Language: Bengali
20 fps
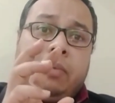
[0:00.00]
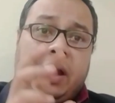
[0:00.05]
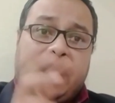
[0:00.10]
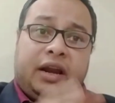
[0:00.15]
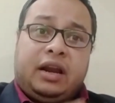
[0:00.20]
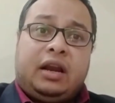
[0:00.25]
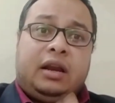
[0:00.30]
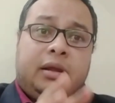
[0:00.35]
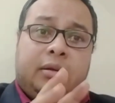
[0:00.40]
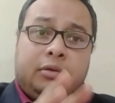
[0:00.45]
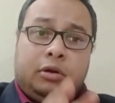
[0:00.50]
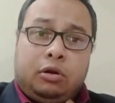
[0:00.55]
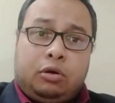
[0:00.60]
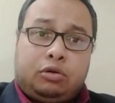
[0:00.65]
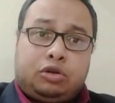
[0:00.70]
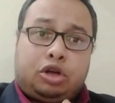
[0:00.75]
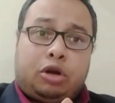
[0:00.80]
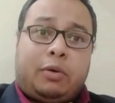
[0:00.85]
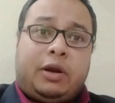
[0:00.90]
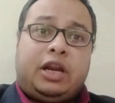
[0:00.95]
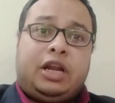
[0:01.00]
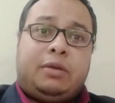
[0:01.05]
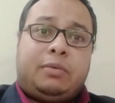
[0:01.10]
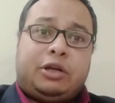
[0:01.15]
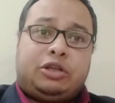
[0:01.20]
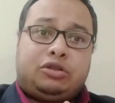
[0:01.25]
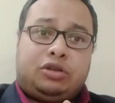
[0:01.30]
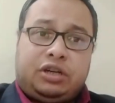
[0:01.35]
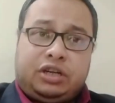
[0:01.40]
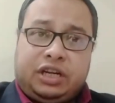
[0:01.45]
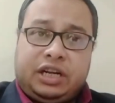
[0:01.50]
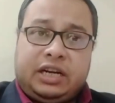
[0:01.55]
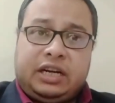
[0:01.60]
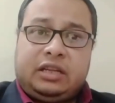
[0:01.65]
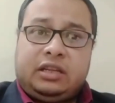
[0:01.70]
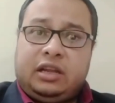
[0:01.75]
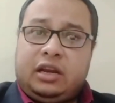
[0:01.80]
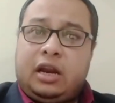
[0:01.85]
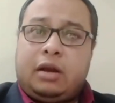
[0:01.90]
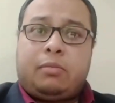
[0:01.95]
ফাইনালি লোকসভা নির্বাচনের
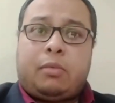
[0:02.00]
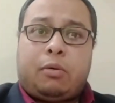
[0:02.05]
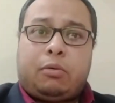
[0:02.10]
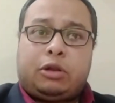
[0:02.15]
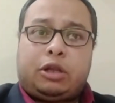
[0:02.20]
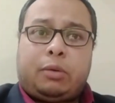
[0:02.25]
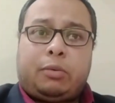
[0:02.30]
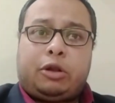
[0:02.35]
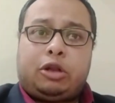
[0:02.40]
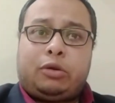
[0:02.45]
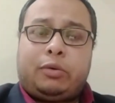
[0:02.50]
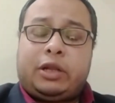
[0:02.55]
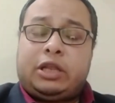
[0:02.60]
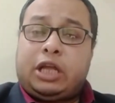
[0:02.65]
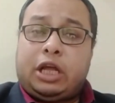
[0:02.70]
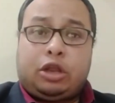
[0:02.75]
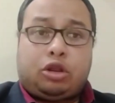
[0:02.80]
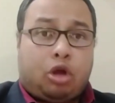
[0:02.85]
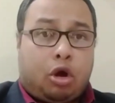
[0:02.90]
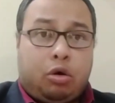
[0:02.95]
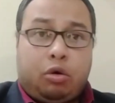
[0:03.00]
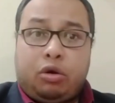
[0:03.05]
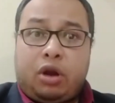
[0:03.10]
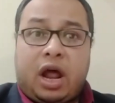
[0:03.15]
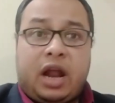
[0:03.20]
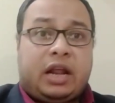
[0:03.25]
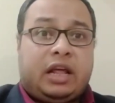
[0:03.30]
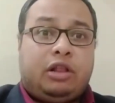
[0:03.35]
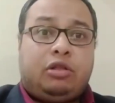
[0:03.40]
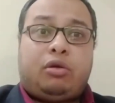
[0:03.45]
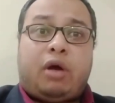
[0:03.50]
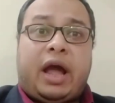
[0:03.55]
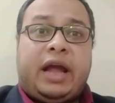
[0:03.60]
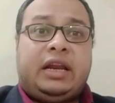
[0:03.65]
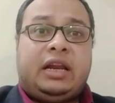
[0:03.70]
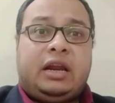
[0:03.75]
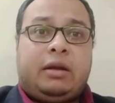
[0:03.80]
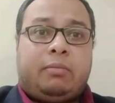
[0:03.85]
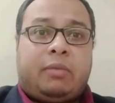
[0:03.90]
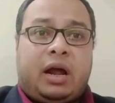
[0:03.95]
টিকিট দিলেন মমতা বন্দ্যোপাধ্যায় তখন আর কিন্তু
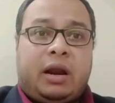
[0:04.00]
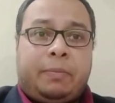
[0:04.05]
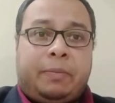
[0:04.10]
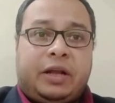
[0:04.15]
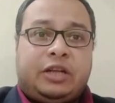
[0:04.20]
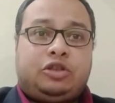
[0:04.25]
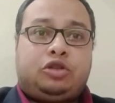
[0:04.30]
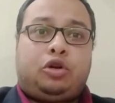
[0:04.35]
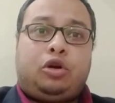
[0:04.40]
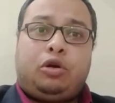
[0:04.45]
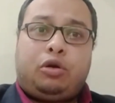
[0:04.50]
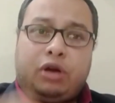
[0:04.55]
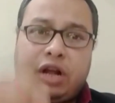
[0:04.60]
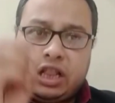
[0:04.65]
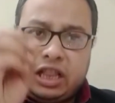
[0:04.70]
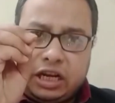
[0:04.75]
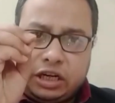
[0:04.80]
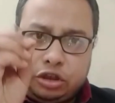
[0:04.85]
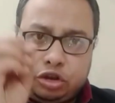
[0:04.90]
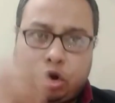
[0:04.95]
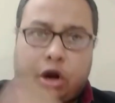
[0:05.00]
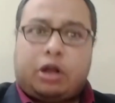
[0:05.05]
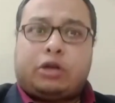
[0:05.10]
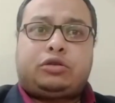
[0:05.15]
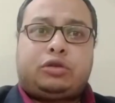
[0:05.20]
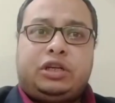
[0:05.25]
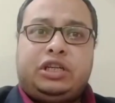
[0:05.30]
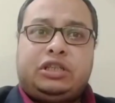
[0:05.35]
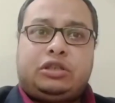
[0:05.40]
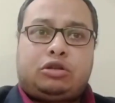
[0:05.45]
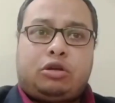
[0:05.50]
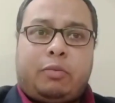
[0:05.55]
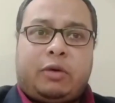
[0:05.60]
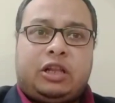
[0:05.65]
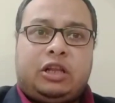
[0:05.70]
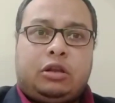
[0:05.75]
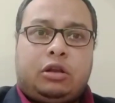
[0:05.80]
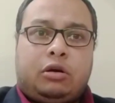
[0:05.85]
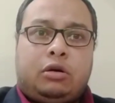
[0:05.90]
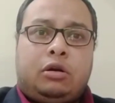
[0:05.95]
আইনের মারপ্যাট চললো না তাকে সরাসরি
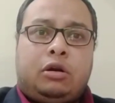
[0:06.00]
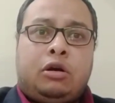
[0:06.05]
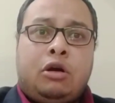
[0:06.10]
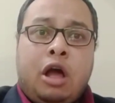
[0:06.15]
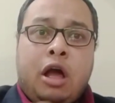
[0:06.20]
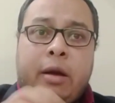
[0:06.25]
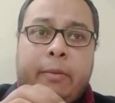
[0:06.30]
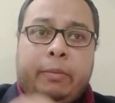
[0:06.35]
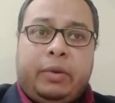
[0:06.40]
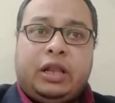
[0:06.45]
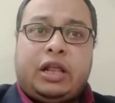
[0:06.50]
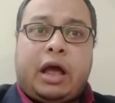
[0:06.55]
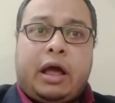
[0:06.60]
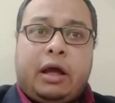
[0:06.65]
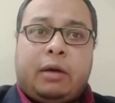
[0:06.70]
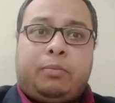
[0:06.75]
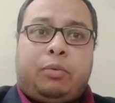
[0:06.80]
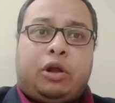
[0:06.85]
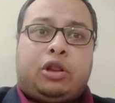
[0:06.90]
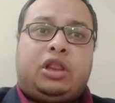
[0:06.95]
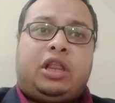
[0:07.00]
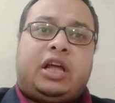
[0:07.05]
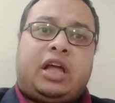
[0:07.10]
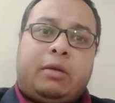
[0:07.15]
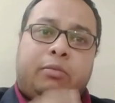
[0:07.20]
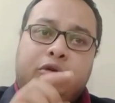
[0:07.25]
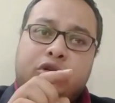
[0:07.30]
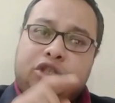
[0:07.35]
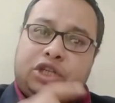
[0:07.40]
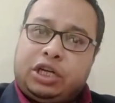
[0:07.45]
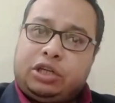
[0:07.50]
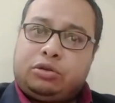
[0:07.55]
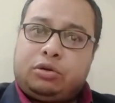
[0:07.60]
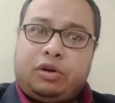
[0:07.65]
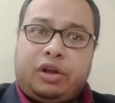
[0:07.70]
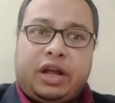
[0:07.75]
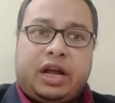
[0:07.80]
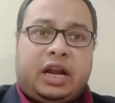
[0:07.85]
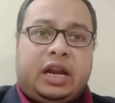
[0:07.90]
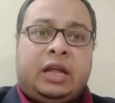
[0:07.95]
ইস্তফা দিতে হলো বিধায়ক পদ থেকে এবং সেই
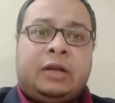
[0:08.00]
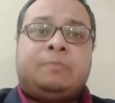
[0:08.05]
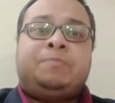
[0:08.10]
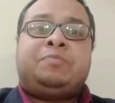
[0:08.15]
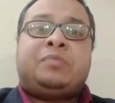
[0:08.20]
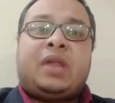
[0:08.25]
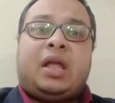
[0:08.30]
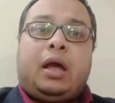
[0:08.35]
জন্য এখানে